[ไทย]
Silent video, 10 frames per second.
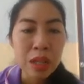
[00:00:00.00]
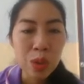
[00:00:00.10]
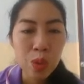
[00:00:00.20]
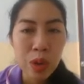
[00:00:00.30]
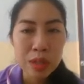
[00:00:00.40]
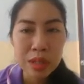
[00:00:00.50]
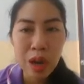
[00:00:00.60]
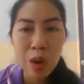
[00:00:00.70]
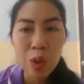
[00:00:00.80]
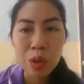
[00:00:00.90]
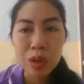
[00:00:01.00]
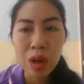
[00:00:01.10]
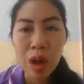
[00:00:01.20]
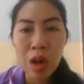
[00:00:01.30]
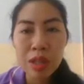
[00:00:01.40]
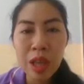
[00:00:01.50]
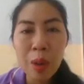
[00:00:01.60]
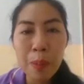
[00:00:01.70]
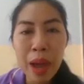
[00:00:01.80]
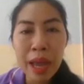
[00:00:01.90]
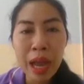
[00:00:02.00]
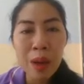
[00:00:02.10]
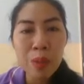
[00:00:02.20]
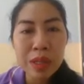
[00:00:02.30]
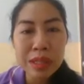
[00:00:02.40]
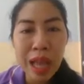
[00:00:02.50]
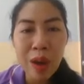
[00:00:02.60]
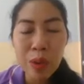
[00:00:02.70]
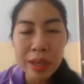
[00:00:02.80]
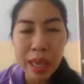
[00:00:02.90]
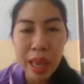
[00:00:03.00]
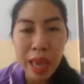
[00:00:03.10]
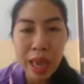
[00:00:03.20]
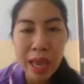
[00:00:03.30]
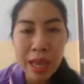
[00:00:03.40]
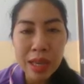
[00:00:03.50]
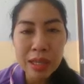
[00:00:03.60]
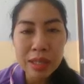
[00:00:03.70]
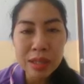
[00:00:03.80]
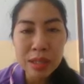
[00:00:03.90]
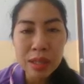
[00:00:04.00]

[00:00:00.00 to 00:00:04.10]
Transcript: ตัวสะกดเนาะ ต่อไปคำว่าเตาแก๊ส